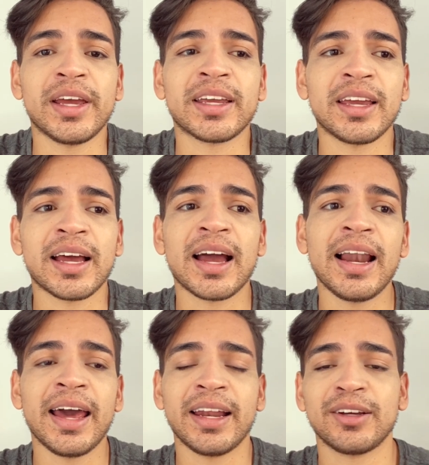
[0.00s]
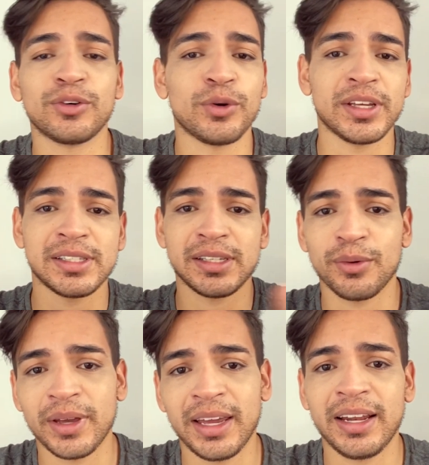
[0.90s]
que a galera conheceu
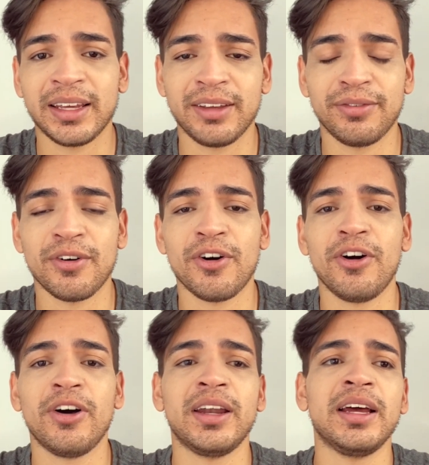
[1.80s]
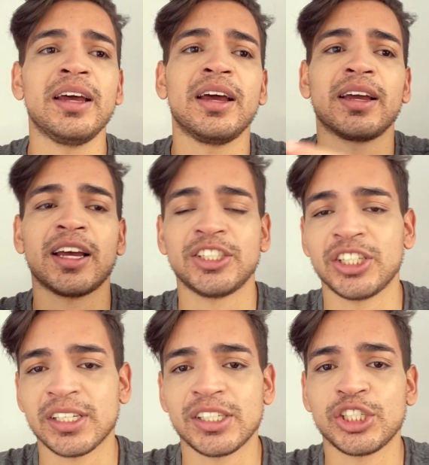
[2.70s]
ele aqui fora, que a gente
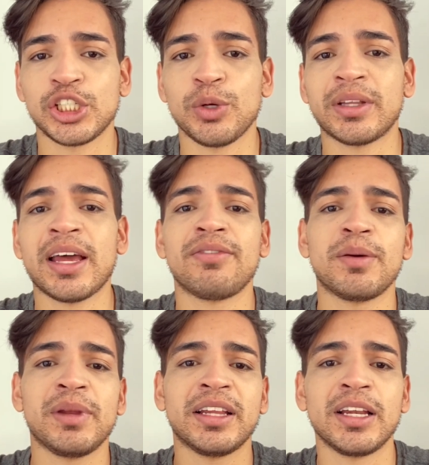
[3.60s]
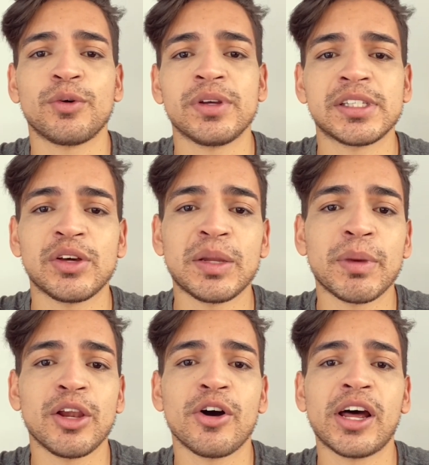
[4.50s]
assistiu, até a família dele conheceu ele
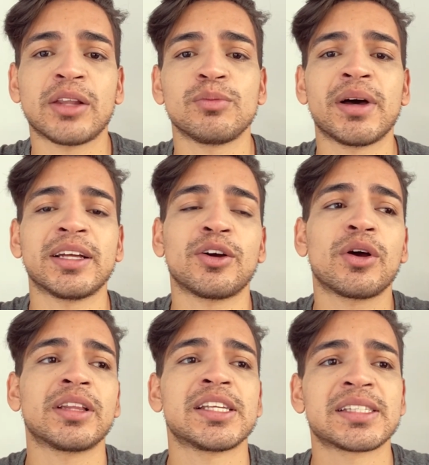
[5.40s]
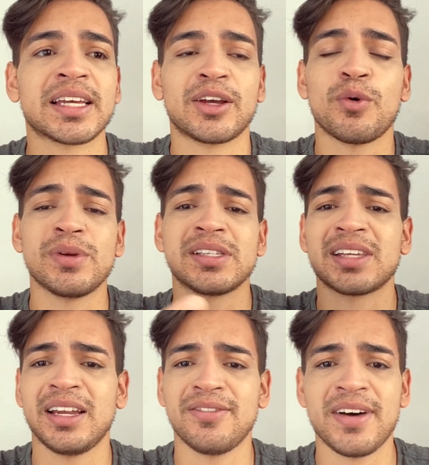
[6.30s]
melhor, de uma das coisas que
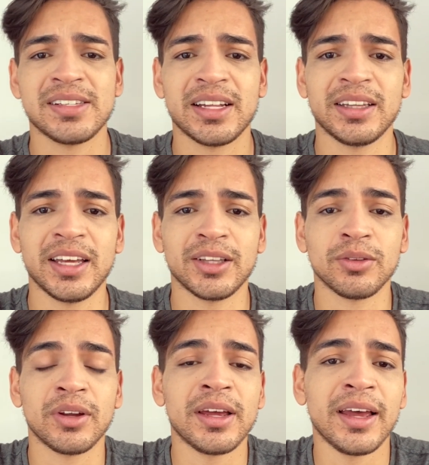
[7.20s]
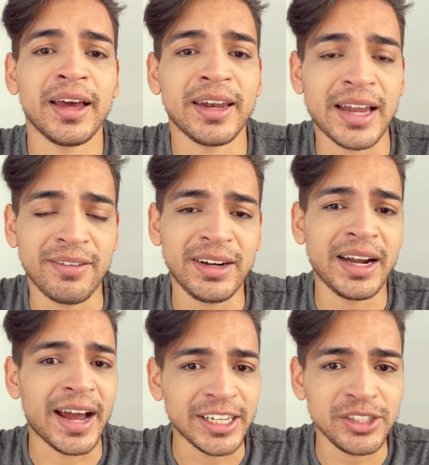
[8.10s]
ele faz lá dentro. Na
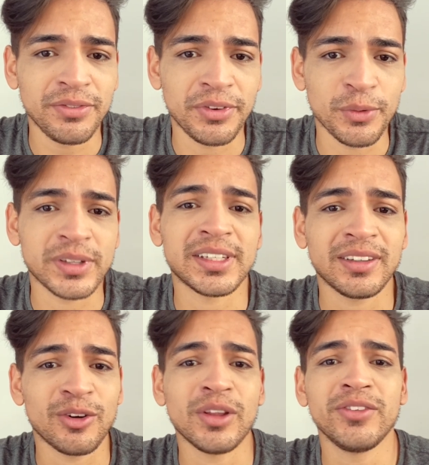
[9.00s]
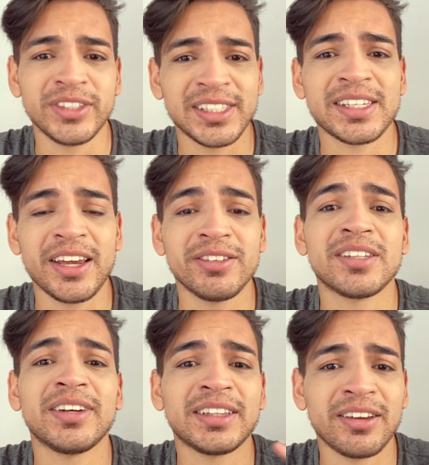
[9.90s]
verdade, Fiuk, quando você sair, você vai
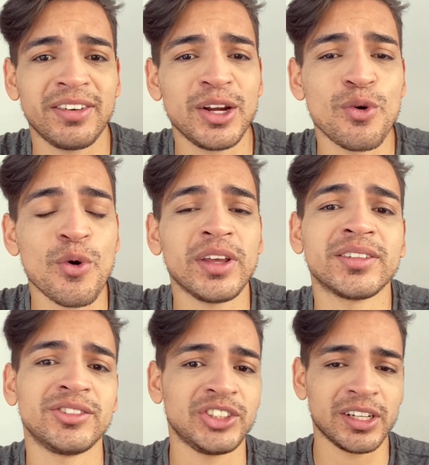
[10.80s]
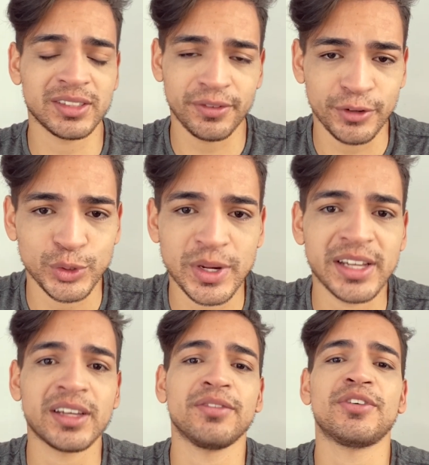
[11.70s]
ter vergonha do jeito que você foi julgado
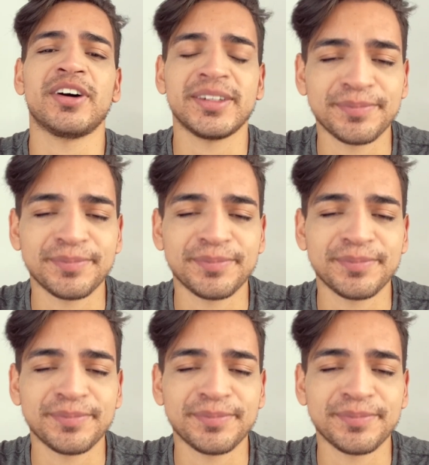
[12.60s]
aqui fora.